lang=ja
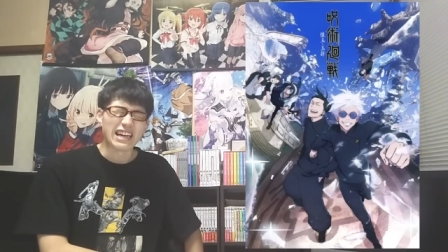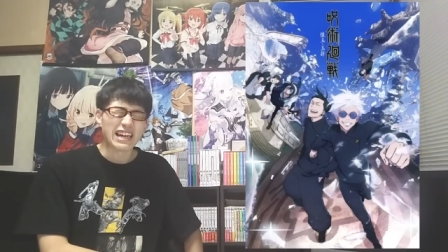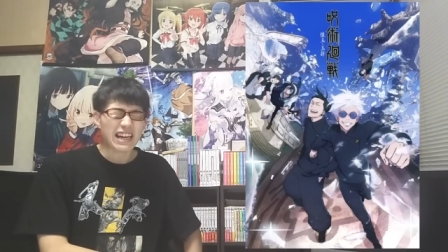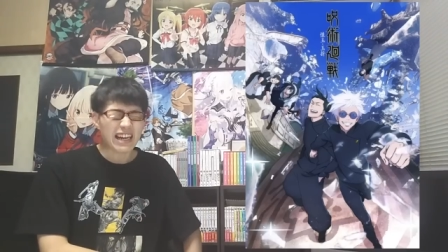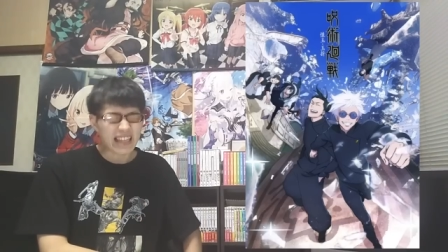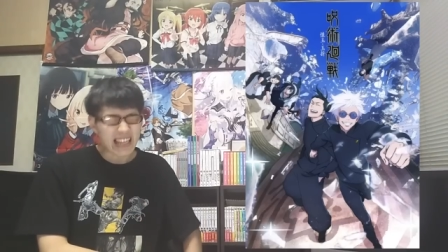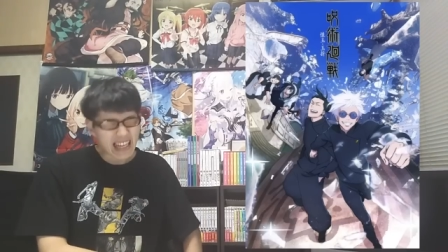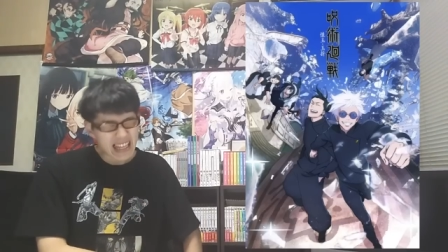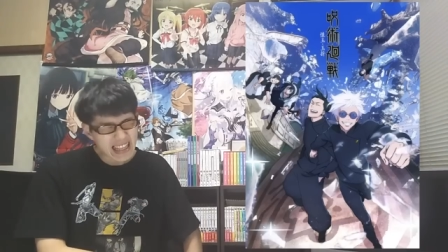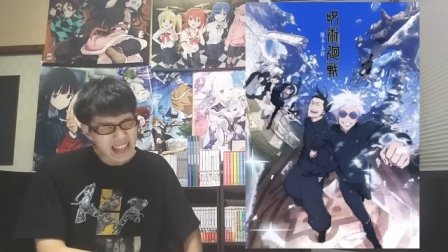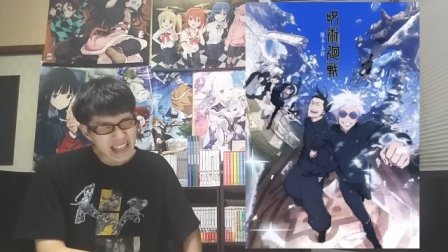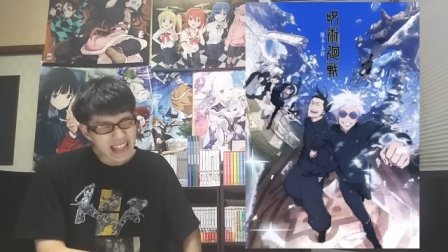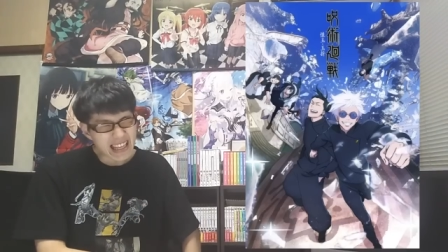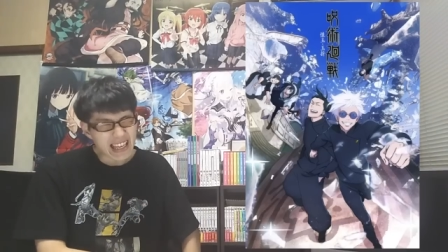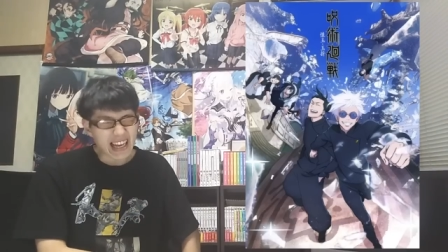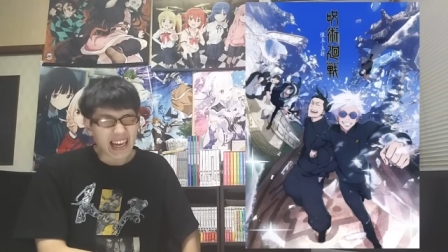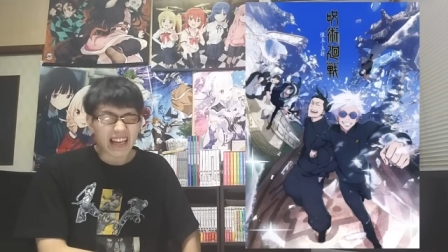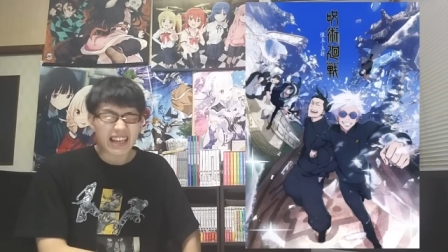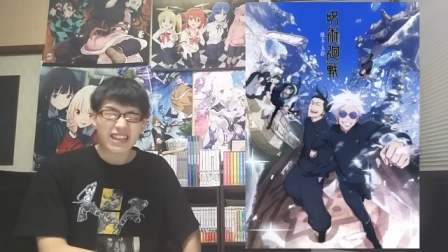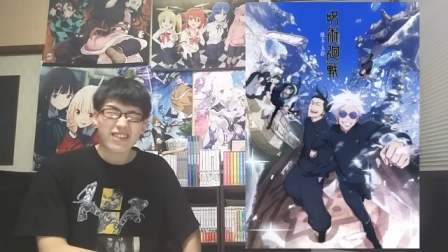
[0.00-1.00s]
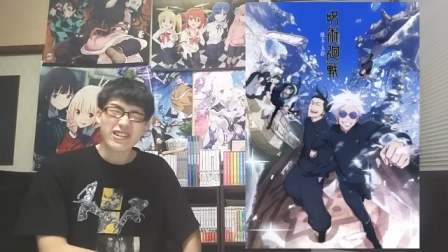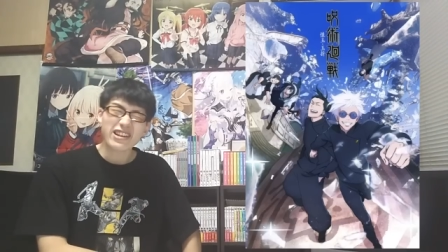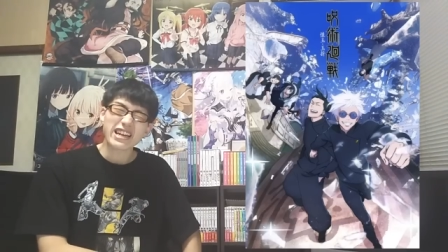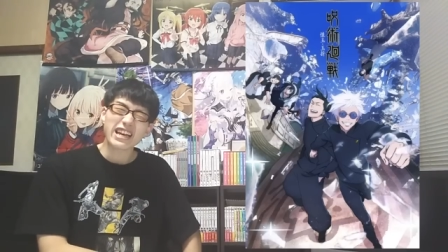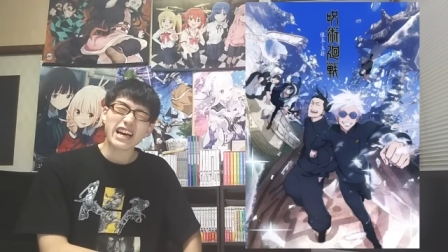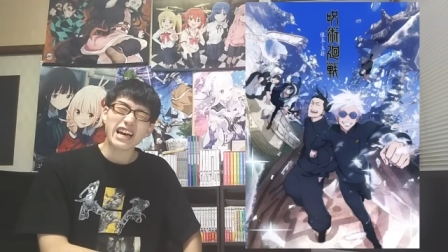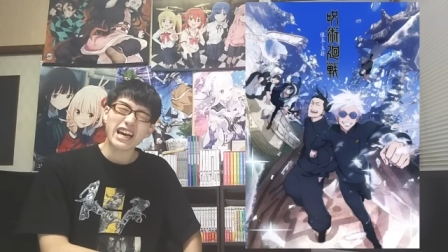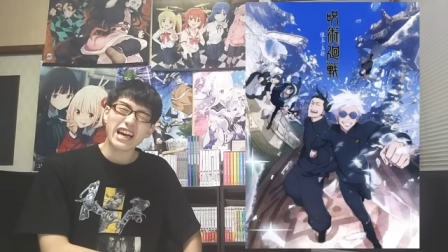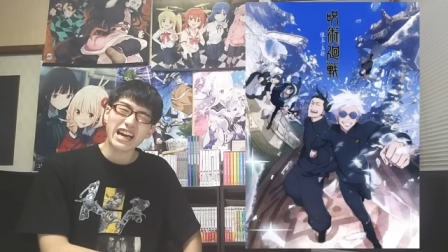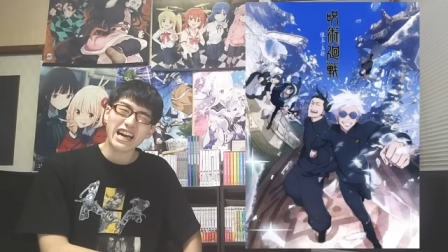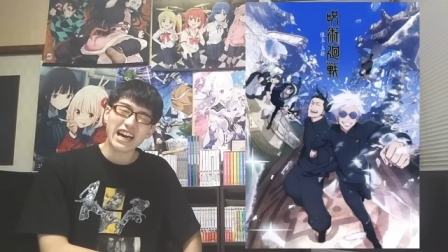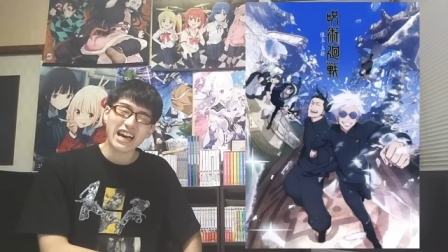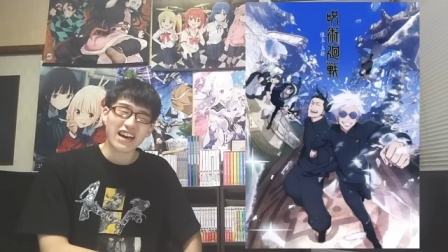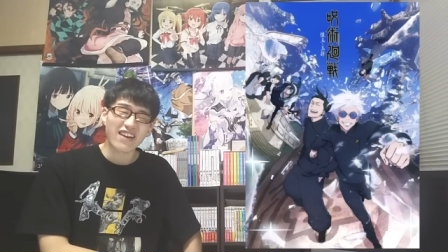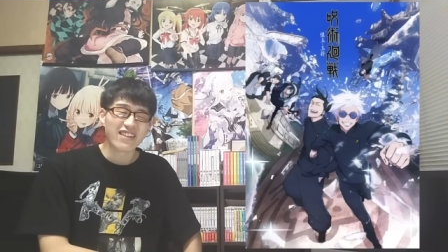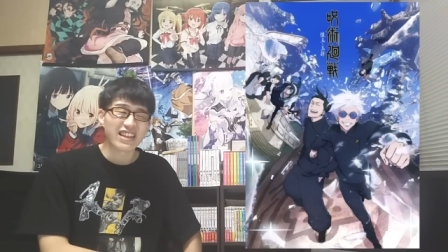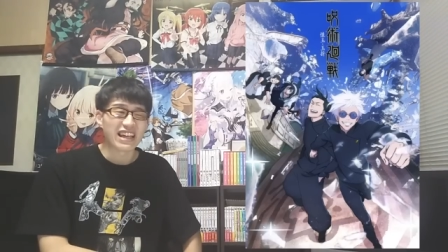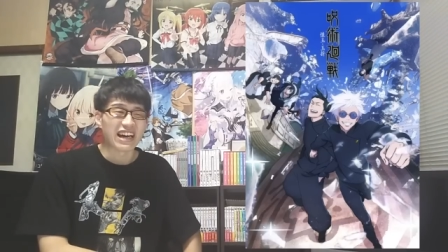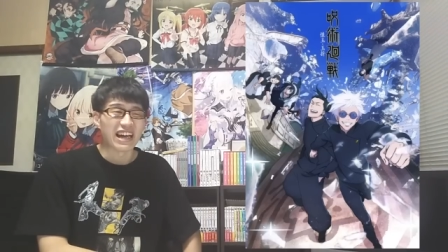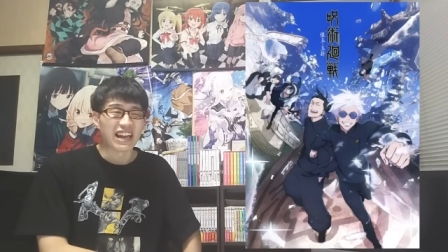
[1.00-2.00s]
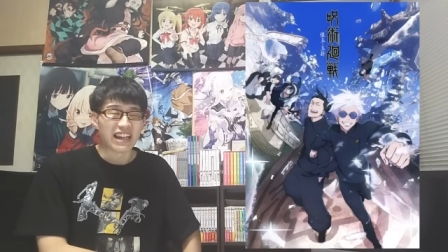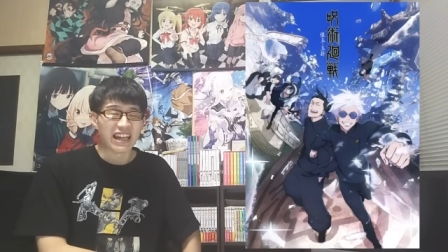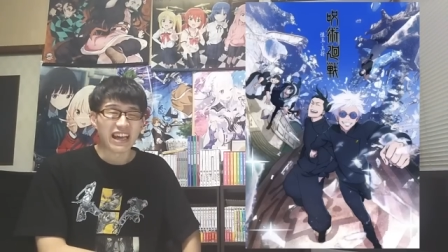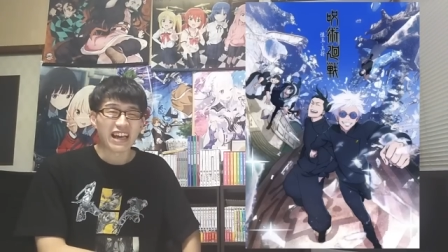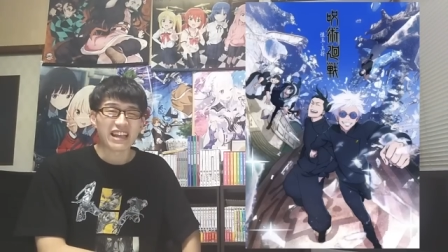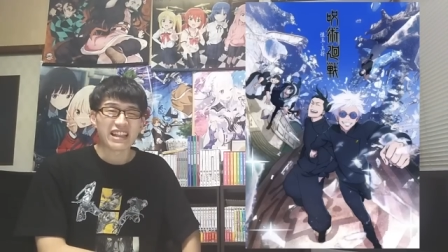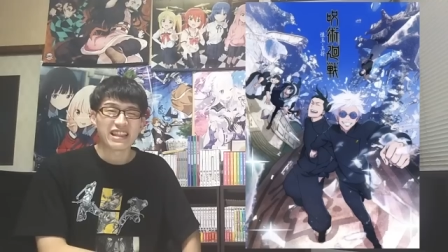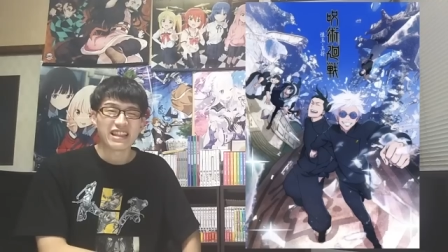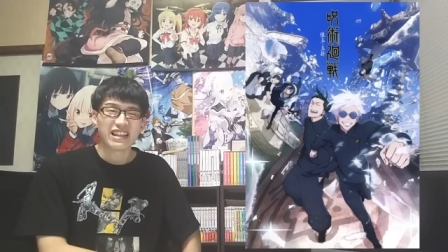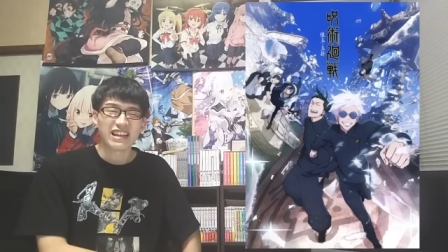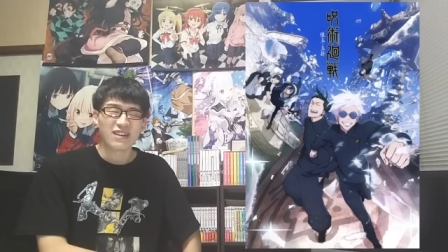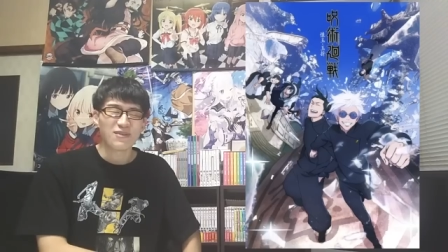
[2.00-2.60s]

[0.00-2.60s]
えー、なんだよ、アニオリかーみたいなね。